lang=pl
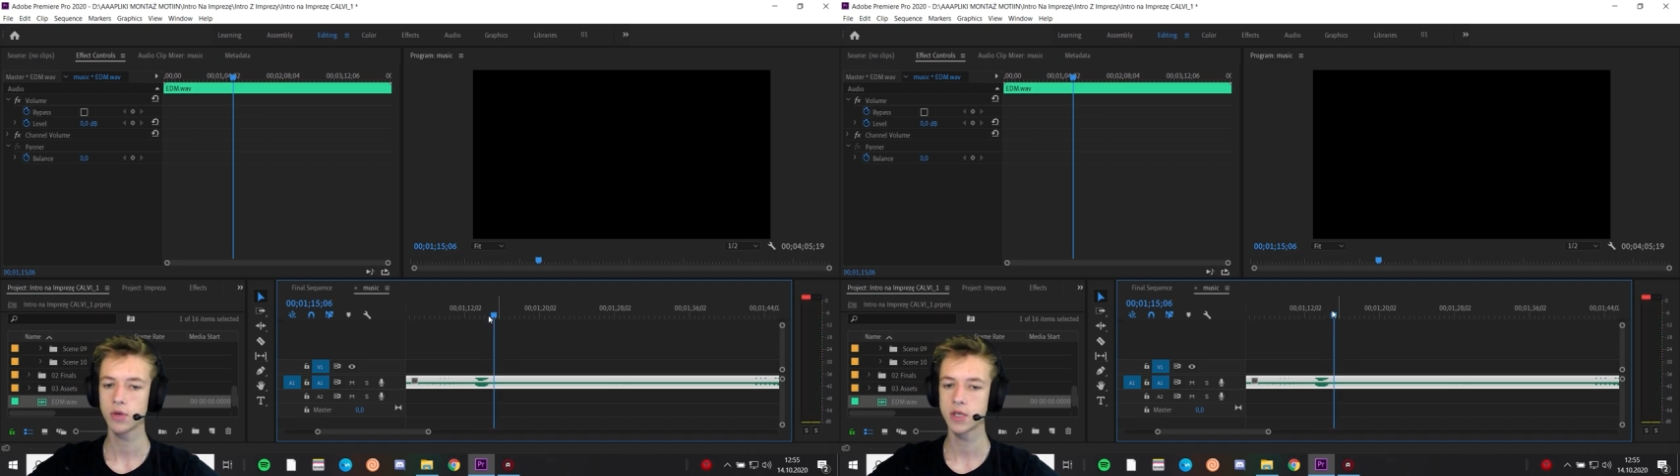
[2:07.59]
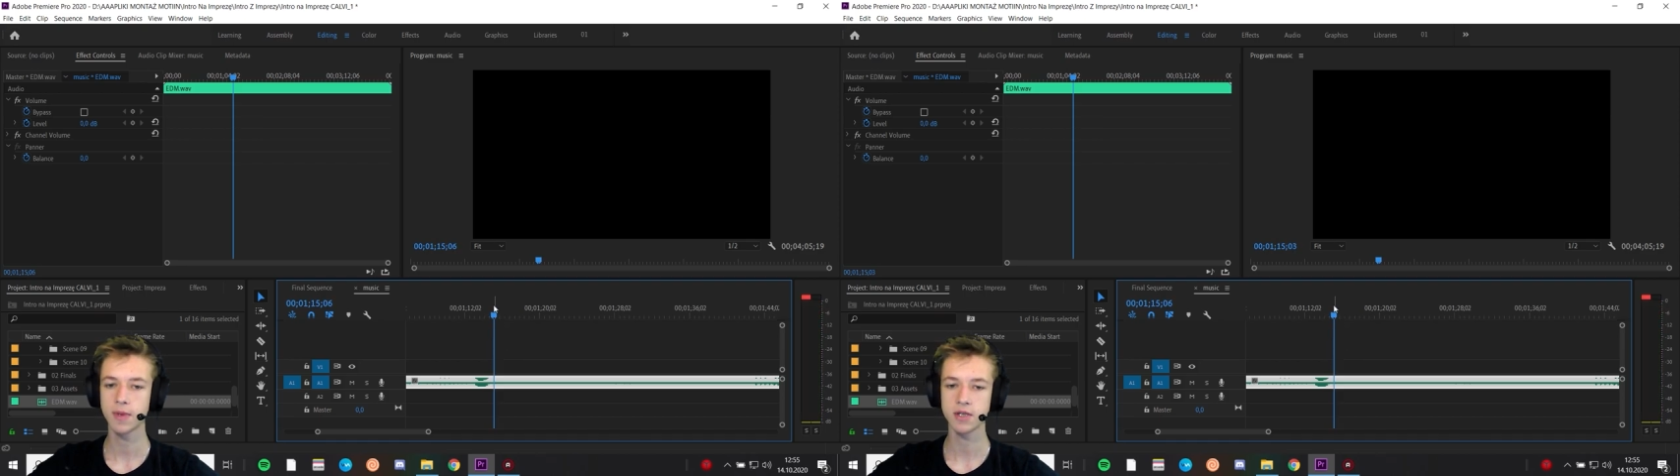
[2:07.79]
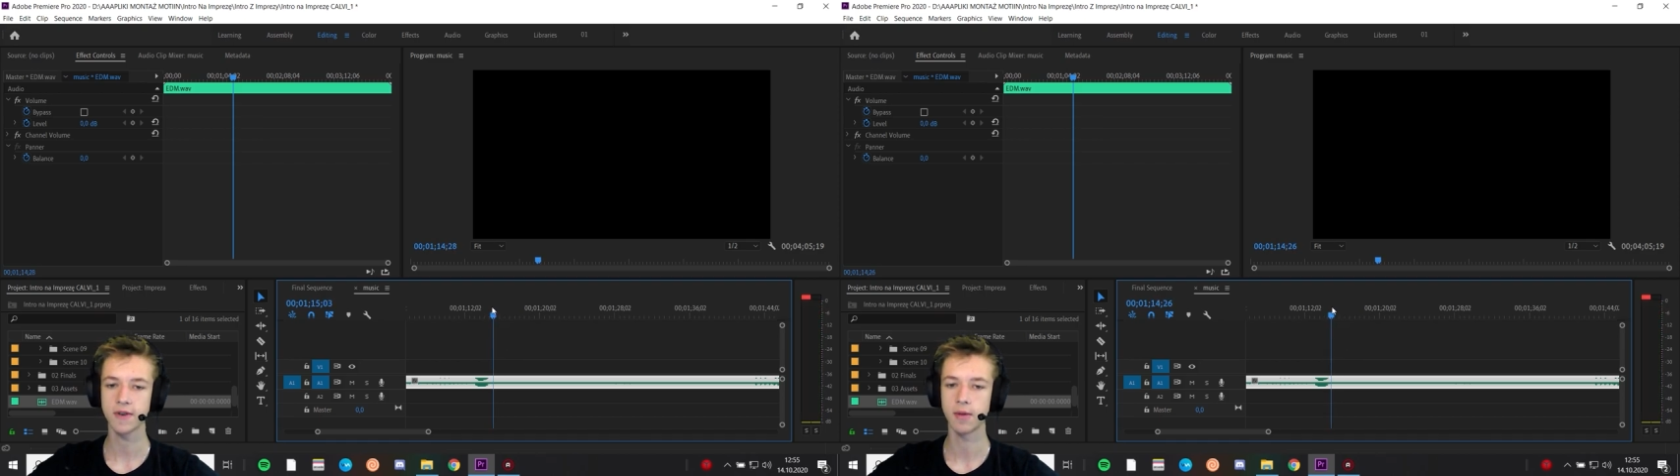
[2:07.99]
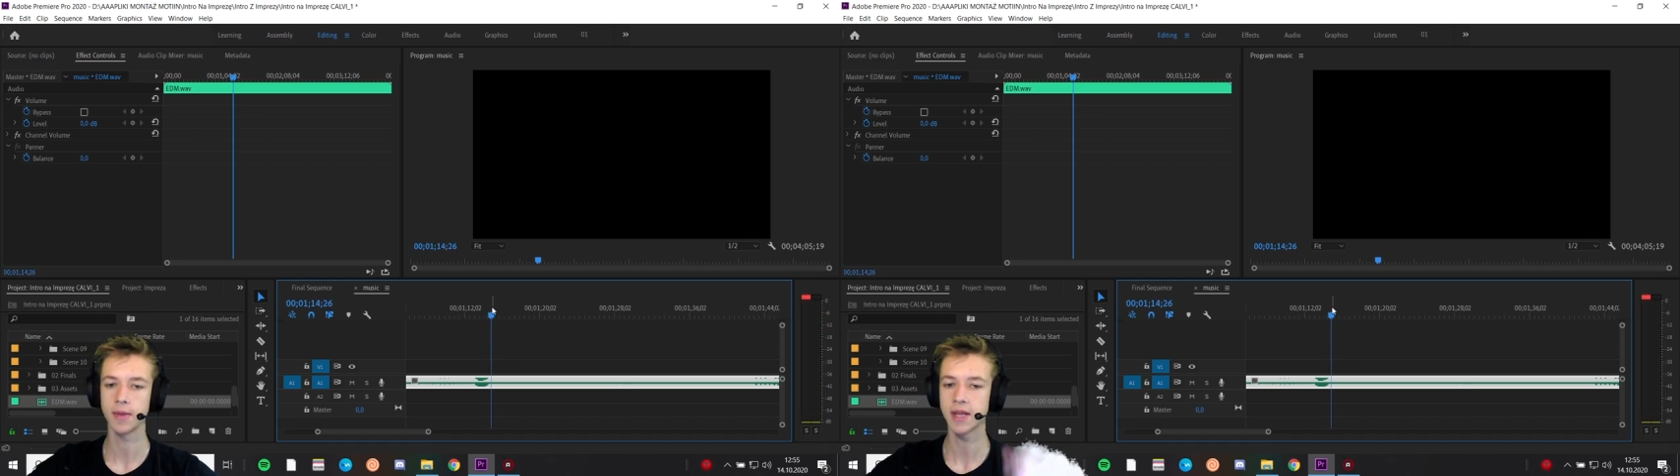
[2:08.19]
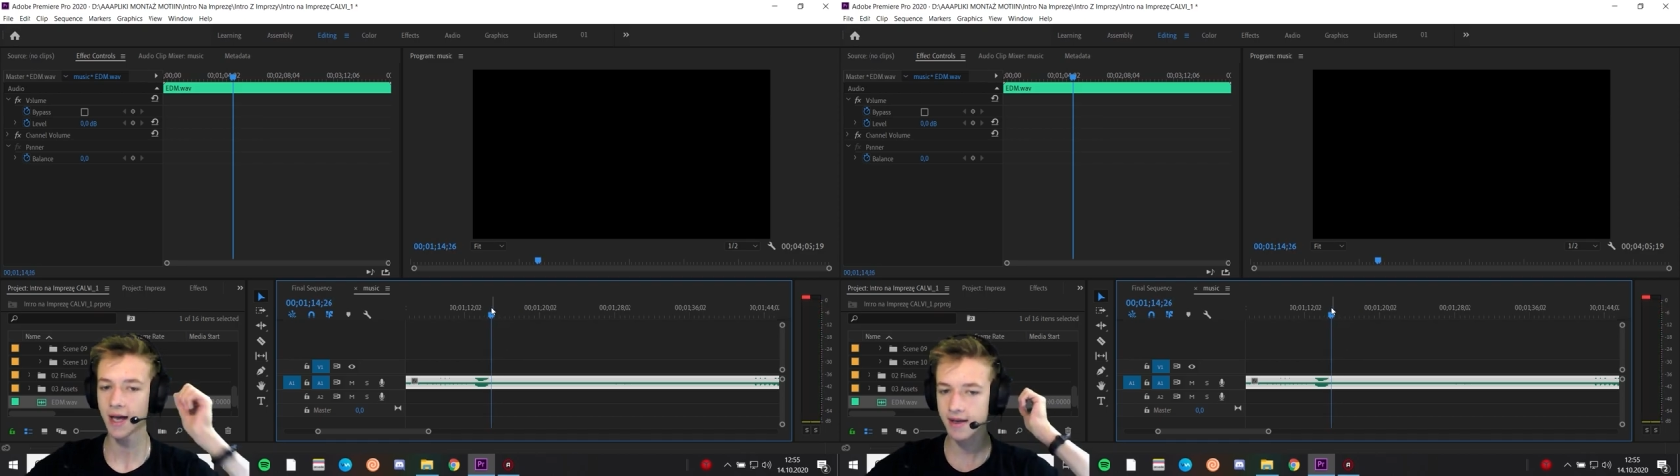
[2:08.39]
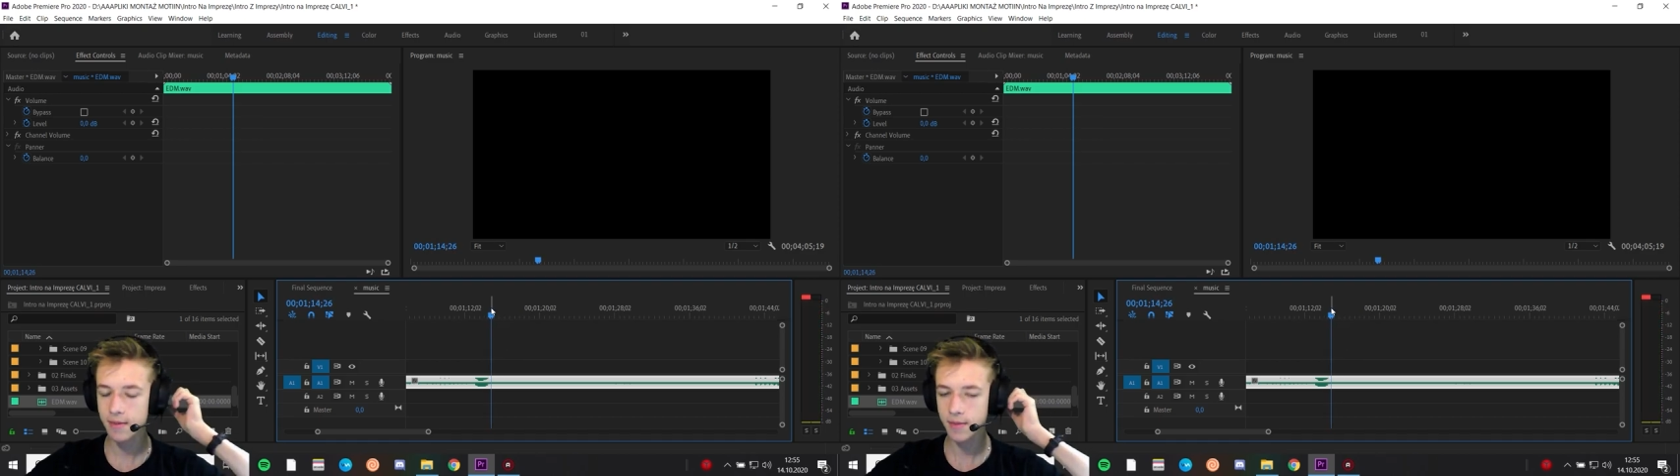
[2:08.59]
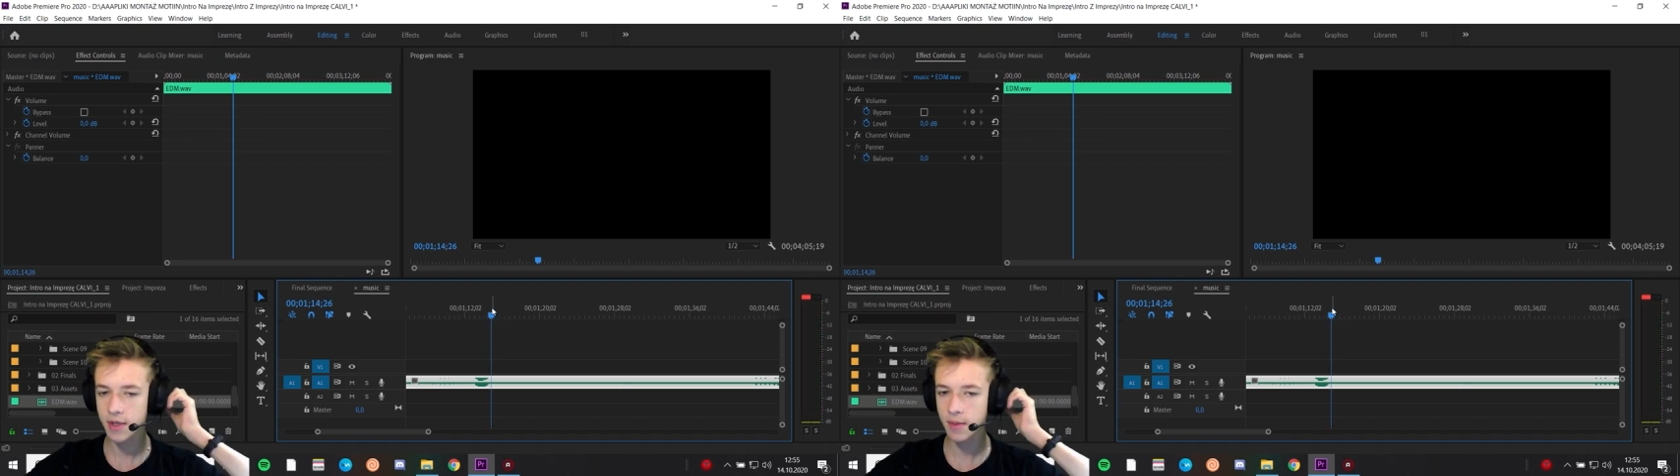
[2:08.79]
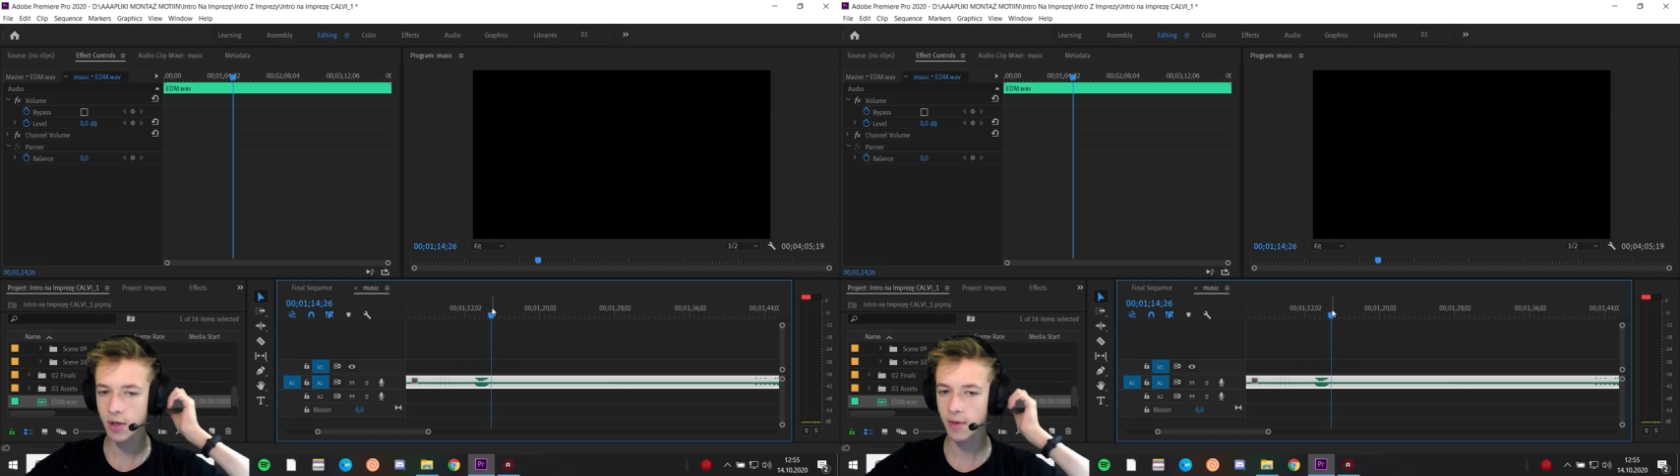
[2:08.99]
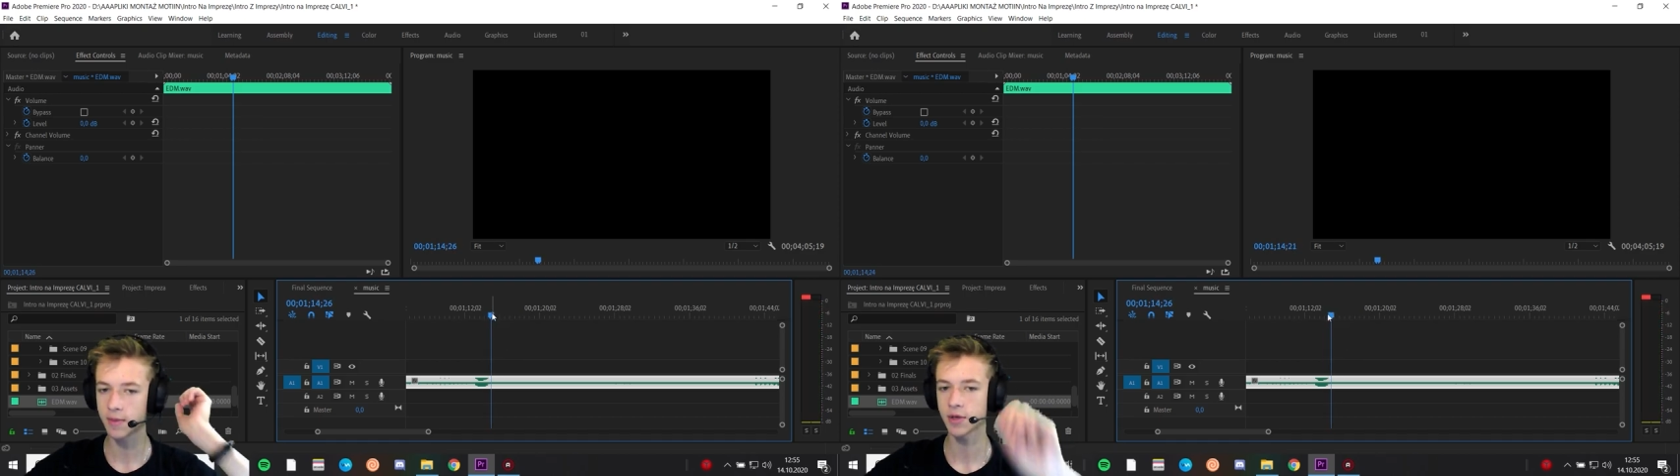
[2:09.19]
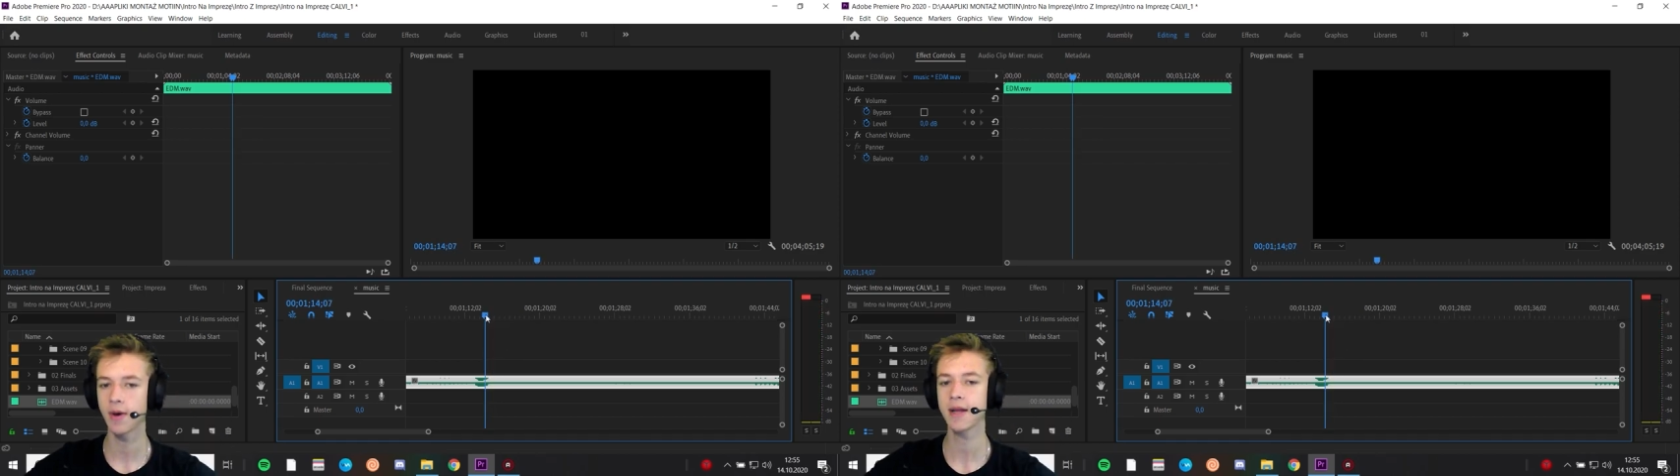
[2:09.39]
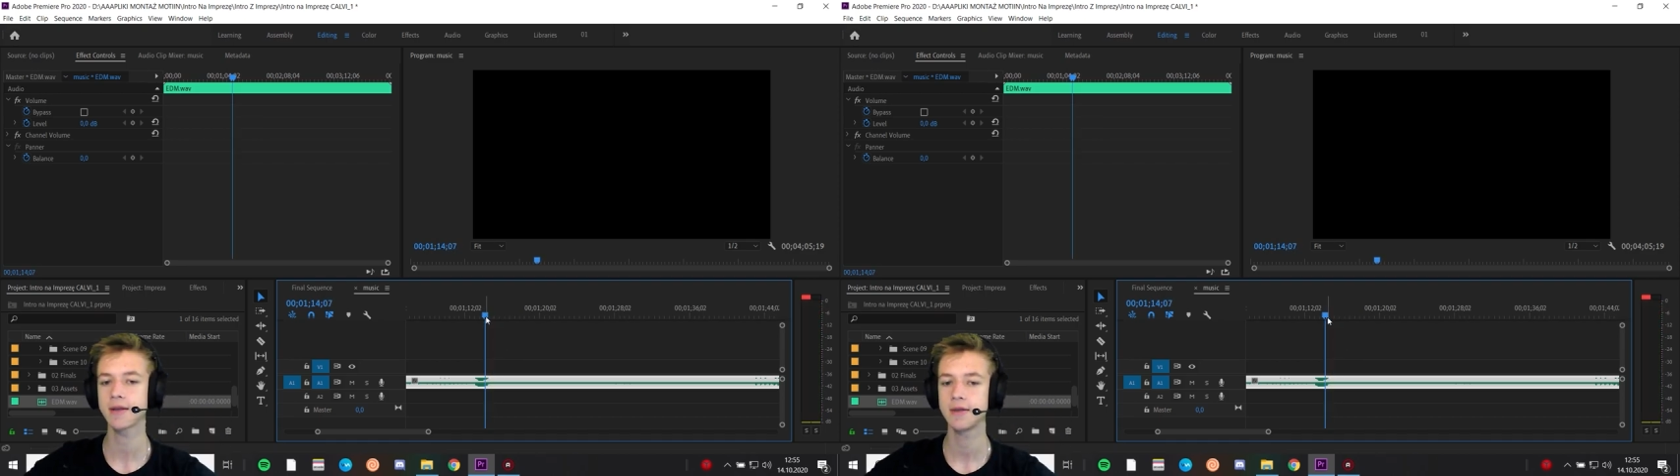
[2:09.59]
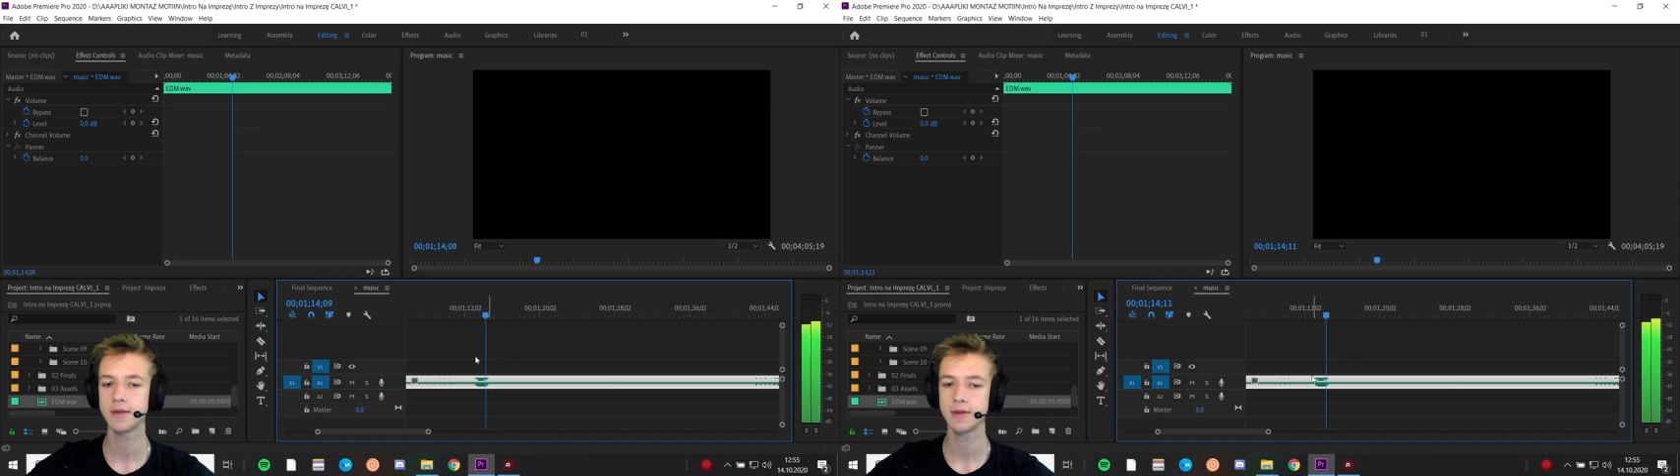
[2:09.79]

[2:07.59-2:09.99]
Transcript: Tu jest bardzo fajny moment, tak? Mi się podoba na przykład.